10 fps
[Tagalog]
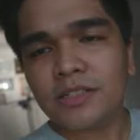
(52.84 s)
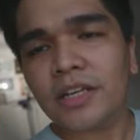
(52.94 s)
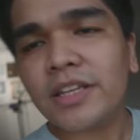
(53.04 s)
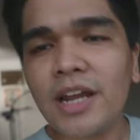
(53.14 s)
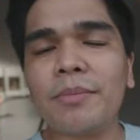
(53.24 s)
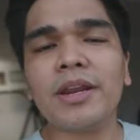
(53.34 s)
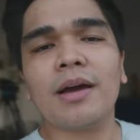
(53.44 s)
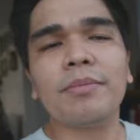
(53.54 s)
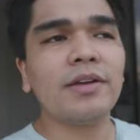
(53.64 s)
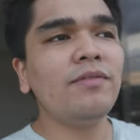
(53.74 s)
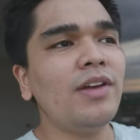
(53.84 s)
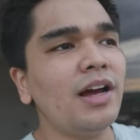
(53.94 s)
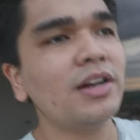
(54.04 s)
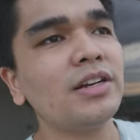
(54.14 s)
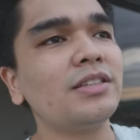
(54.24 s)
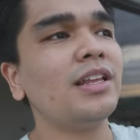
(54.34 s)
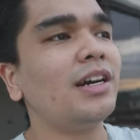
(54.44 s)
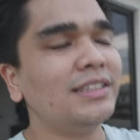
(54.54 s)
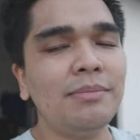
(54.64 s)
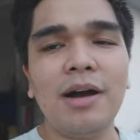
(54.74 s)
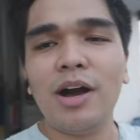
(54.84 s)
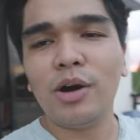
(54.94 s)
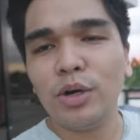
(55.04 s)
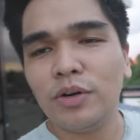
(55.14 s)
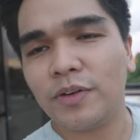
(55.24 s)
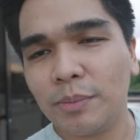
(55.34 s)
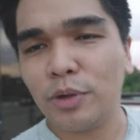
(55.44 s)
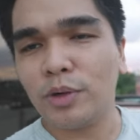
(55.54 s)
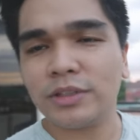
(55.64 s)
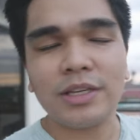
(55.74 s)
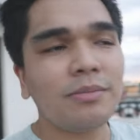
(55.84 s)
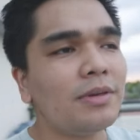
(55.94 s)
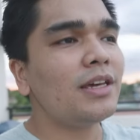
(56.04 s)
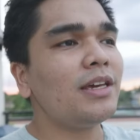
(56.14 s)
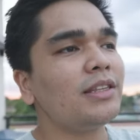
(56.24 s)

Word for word: Sa dinami-rami ng vloggers na nakatrabaho ko from Kong TV,